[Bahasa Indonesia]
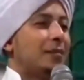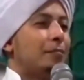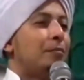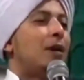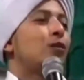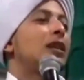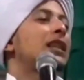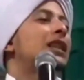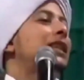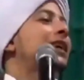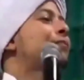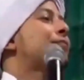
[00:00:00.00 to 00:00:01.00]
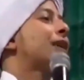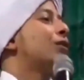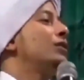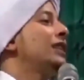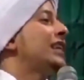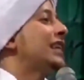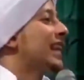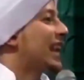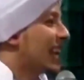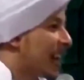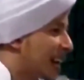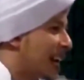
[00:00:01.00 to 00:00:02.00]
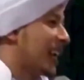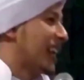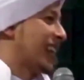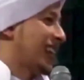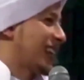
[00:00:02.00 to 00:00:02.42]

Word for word: Maulid tiap tahun kita rayakan.